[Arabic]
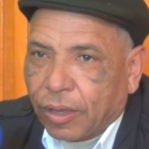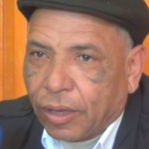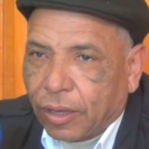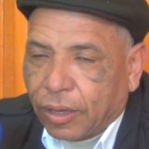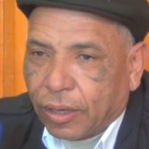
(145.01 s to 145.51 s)

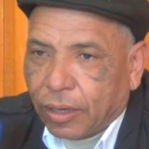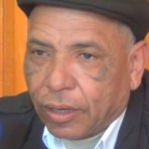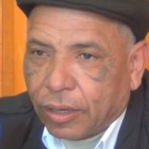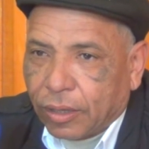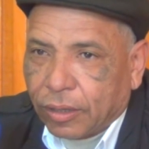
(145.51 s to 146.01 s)

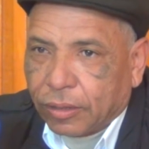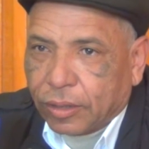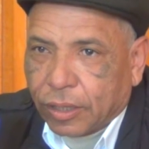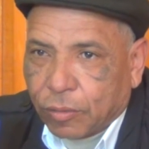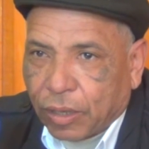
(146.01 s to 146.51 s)
آه،
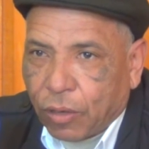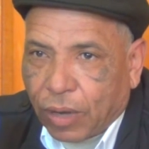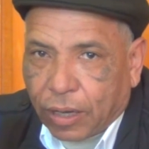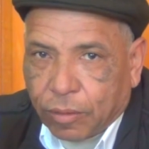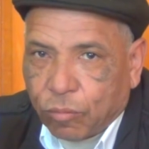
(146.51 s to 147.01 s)
تتبغي
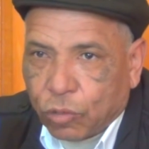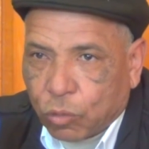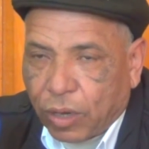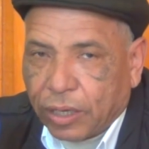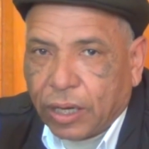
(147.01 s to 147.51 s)
واحد
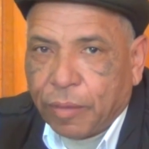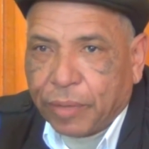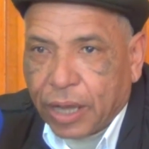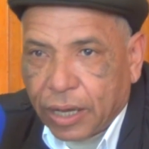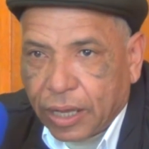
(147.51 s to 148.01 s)
مجموعه ديال
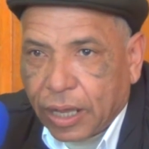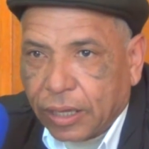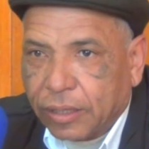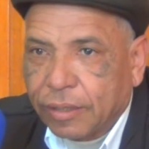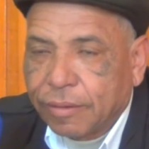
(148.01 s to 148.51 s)

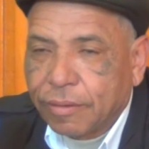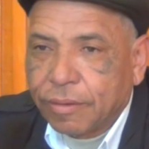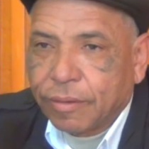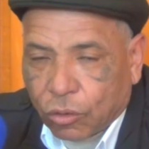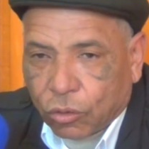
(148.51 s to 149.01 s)
الامكانيات
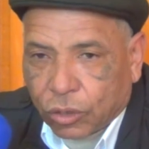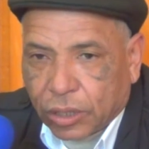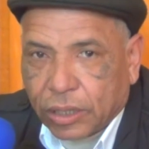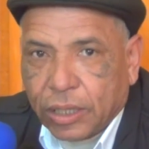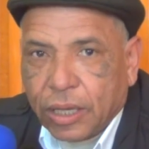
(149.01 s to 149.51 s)

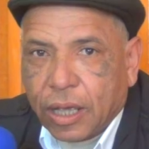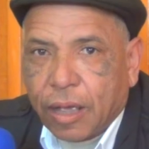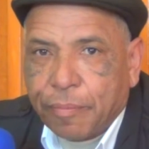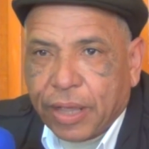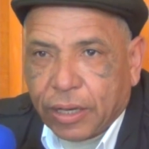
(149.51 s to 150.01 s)

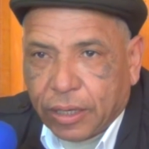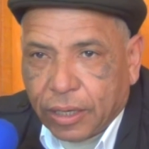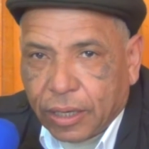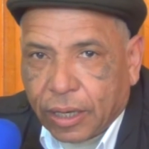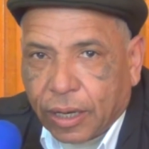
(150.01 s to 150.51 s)
لوجستيه
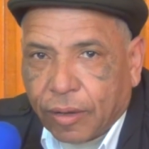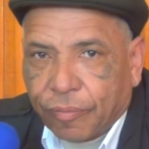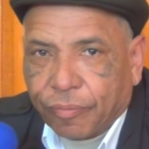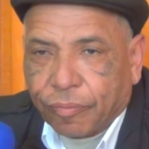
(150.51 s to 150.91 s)
ماديه